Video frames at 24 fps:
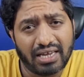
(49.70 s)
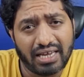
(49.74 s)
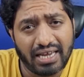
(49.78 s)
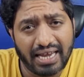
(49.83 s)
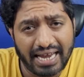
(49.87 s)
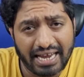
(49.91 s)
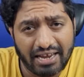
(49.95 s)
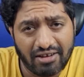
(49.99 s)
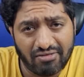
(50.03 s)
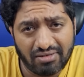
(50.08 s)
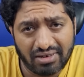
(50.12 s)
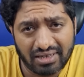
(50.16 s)

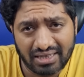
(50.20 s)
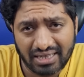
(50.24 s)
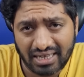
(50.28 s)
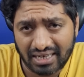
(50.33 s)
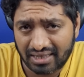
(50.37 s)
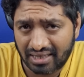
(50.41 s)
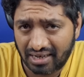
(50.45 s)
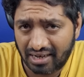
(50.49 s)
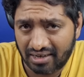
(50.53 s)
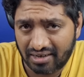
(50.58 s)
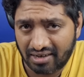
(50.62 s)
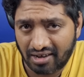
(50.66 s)
ஏன் இவங்க இந்த
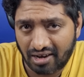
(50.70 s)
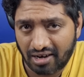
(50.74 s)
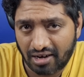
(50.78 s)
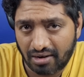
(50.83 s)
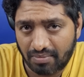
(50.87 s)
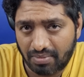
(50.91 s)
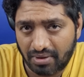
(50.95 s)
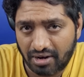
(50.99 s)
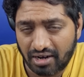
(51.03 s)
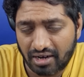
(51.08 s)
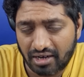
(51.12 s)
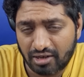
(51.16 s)
இடத்துல
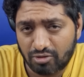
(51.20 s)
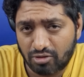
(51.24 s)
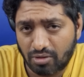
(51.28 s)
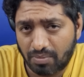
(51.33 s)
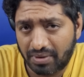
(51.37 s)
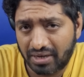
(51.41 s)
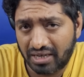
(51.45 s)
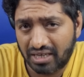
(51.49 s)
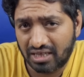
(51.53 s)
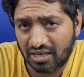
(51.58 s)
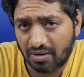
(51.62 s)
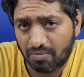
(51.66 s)
டார்கெட் பண்ணாங்க ஸோ
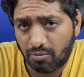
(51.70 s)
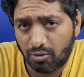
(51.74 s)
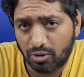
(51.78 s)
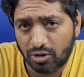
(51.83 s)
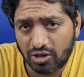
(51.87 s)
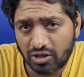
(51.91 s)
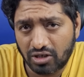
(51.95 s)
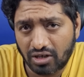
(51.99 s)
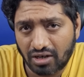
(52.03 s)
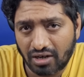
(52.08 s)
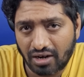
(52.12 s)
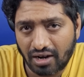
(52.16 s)
இப்போ இதை
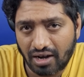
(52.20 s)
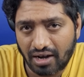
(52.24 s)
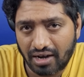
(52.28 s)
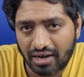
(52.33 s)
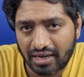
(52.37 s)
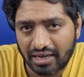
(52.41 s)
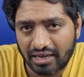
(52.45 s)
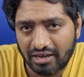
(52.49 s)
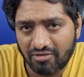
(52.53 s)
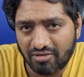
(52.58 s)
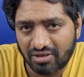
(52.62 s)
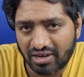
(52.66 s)
புரிஞ்சுக்கணும்னா
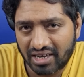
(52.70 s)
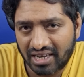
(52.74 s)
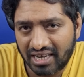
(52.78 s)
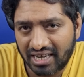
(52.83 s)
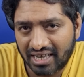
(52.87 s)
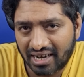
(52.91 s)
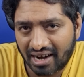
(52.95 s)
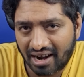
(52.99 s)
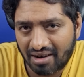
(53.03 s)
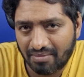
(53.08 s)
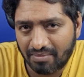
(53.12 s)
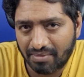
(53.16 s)
இவங்க
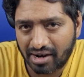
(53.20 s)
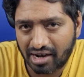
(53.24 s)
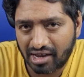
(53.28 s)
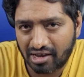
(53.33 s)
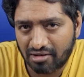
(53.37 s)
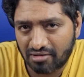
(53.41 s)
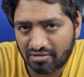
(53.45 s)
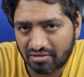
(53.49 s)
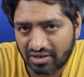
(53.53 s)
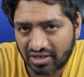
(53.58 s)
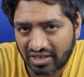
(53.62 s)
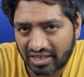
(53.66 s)
ஈரான்
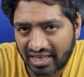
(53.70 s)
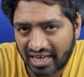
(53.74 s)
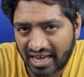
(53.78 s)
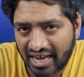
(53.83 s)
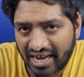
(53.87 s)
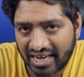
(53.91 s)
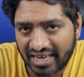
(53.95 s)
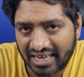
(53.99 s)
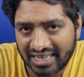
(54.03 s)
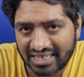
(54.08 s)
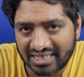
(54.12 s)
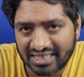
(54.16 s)
மேலேயும் இதே
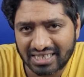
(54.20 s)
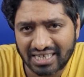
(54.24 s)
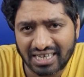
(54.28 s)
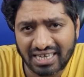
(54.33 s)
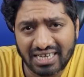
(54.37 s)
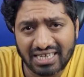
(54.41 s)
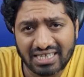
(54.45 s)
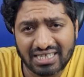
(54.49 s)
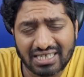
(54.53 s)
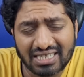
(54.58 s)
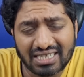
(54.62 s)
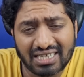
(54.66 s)

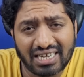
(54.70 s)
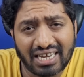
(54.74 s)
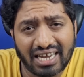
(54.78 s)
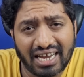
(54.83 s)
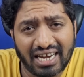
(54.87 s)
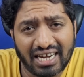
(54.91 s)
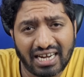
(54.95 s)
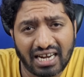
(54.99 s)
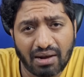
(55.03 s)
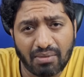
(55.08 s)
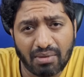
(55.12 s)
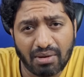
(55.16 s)
ஐஎஸ்ஐஎஸ்
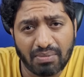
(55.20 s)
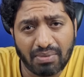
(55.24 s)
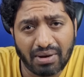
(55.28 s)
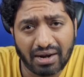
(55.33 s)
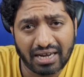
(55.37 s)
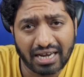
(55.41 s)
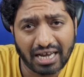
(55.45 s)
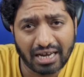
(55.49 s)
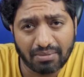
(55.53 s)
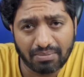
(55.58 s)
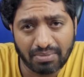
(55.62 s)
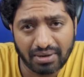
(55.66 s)
கேன்ற அமைப்பு
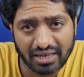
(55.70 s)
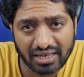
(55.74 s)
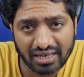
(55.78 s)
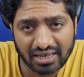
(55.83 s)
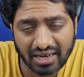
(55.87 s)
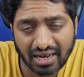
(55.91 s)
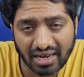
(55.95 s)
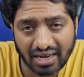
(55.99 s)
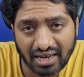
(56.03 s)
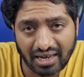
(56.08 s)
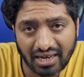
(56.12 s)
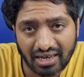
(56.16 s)
அட்டாக்
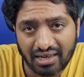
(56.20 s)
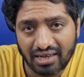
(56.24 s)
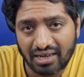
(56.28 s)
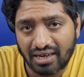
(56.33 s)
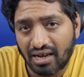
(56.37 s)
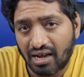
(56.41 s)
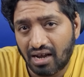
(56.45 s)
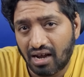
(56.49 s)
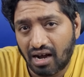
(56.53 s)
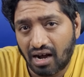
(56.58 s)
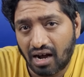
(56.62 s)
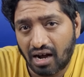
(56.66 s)
பண்ணியிருக்காங்க
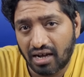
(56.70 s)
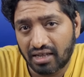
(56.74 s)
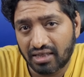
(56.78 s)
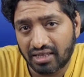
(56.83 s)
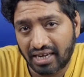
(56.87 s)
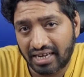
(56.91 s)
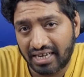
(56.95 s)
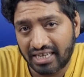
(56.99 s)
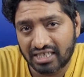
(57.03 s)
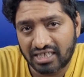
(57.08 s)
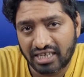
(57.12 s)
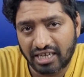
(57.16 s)
அந்த
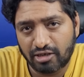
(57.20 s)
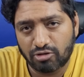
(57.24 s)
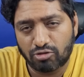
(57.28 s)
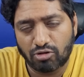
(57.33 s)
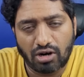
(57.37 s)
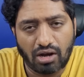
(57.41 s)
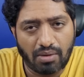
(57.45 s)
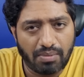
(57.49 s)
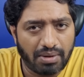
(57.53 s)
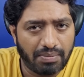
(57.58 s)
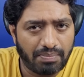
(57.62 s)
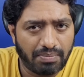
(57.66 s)

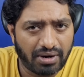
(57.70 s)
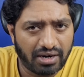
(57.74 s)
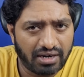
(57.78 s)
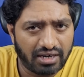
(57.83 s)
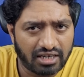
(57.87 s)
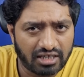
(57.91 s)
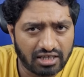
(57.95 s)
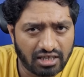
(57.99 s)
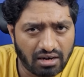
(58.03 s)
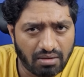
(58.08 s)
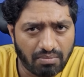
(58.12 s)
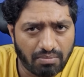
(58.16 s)
ஐஎஸ்ஐஎஸோட
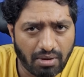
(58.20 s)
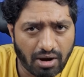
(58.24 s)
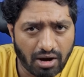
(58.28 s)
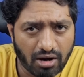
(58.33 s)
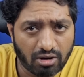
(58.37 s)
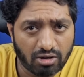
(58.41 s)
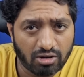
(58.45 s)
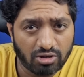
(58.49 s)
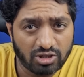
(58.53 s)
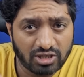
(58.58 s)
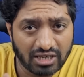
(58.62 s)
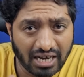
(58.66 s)
அமைப்புன்றது நம்ம
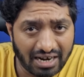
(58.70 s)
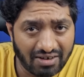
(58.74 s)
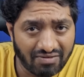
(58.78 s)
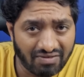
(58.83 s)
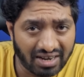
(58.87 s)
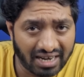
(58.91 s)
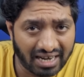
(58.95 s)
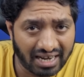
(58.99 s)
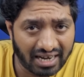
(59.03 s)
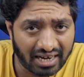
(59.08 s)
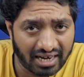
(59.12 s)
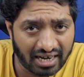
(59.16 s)
பார்க்குறோம்
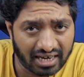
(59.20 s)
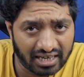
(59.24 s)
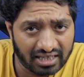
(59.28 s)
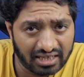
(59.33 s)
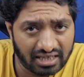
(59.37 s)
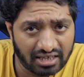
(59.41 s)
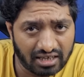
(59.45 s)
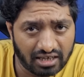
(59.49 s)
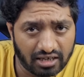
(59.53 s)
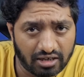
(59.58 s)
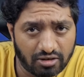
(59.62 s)
ஜான்வரியில் நடந்த